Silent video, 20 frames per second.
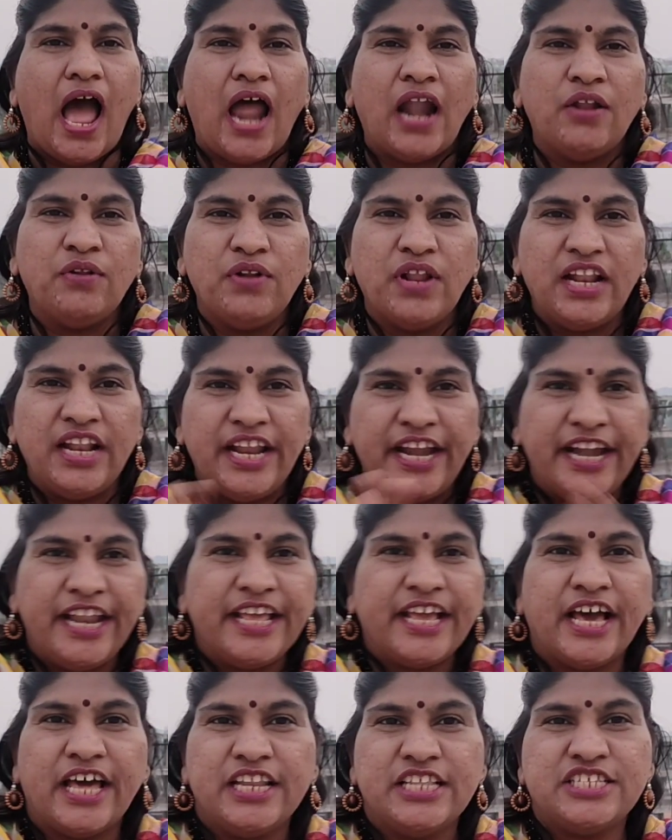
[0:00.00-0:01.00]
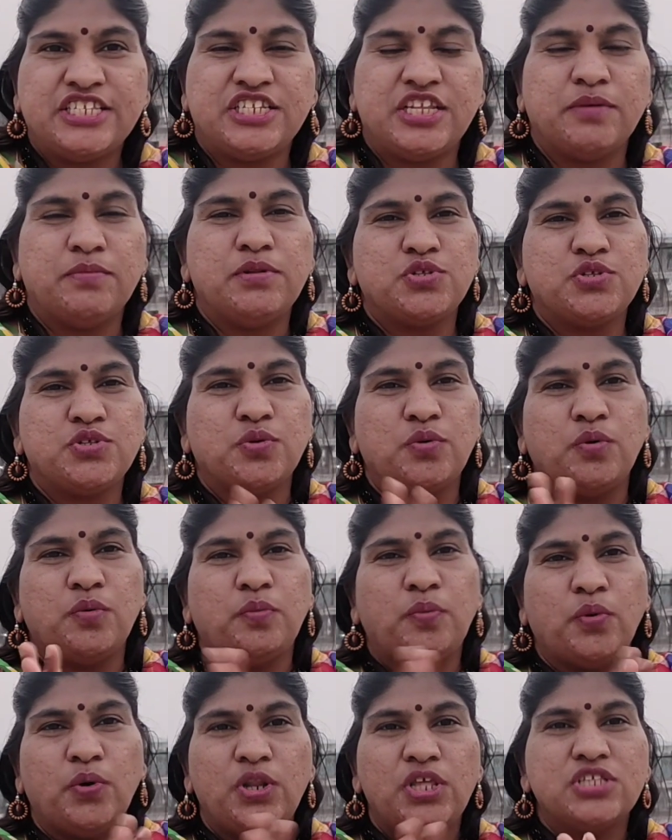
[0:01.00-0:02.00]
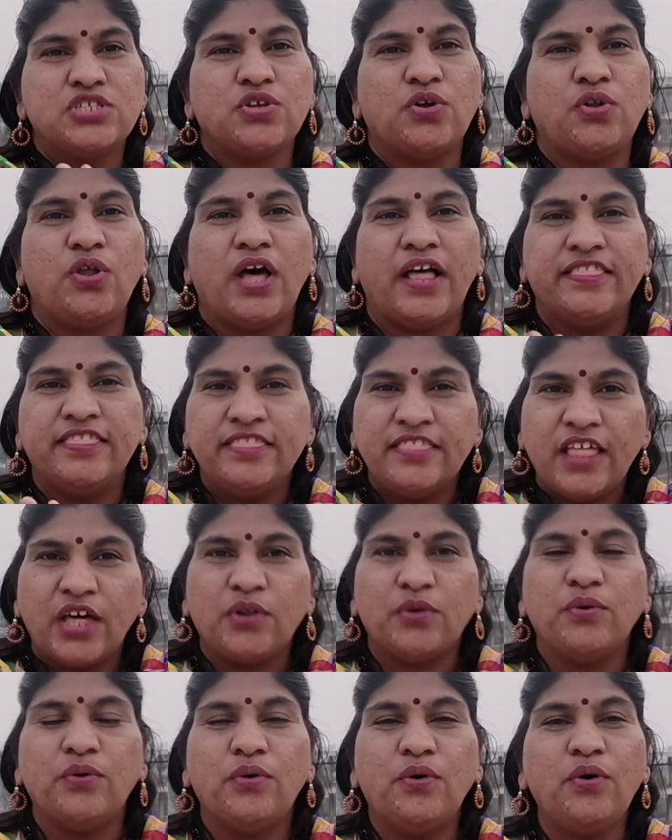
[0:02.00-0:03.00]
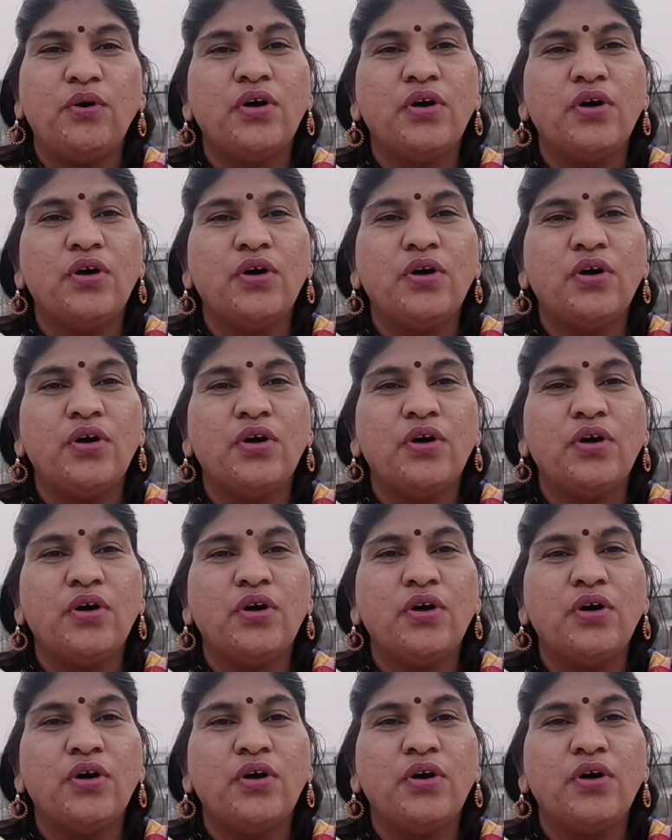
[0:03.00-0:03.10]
ఆడున్న లేడీ కానిస్టేబుల్స్ పోలీసు అందరూ